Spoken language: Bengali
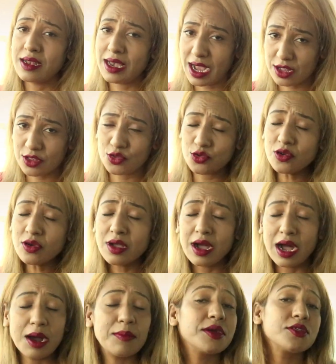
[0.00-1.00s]
লাগতো
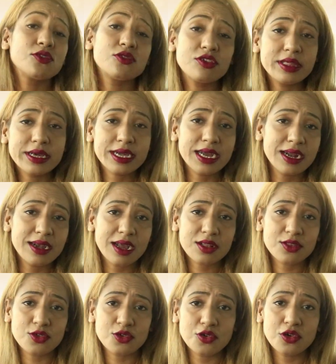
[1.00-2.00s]
আমার জন্য সেখানে
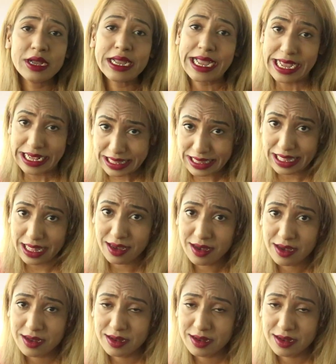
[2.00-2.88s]
লাগতো এক্সেল